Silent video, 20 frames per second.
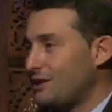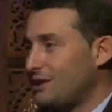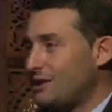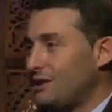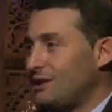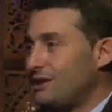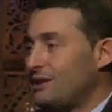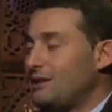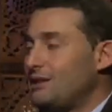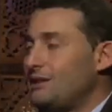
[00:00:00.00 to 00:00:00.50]
Y
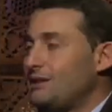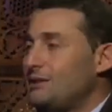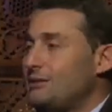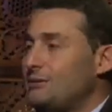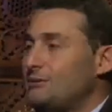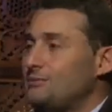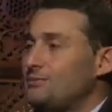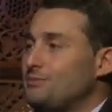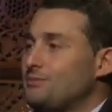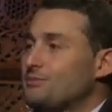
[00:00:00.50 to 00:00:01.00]
además casi
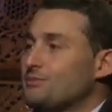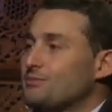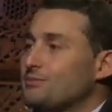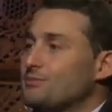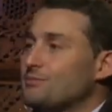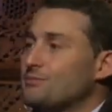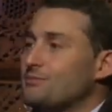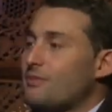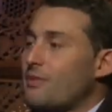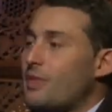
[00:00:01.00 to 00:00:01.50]
todos los gastos
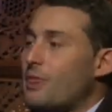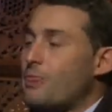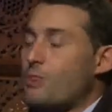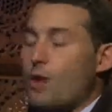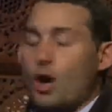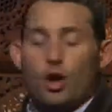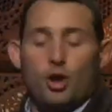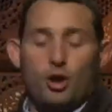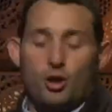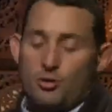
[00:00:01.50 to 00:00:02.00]
pagos,
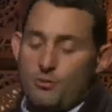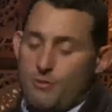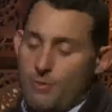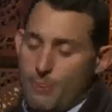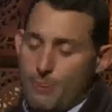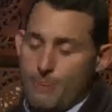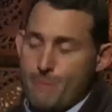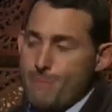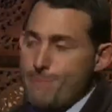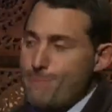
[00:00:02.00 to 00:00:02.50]
porque hace vida
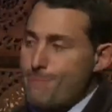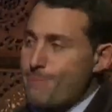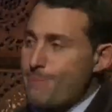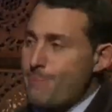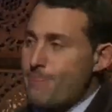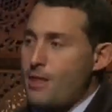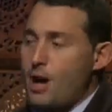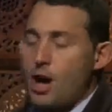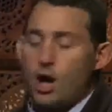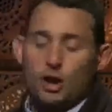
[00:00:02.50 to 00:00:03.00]
de
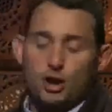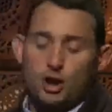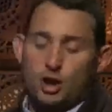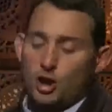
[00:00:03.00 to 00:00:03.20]
concentración. No,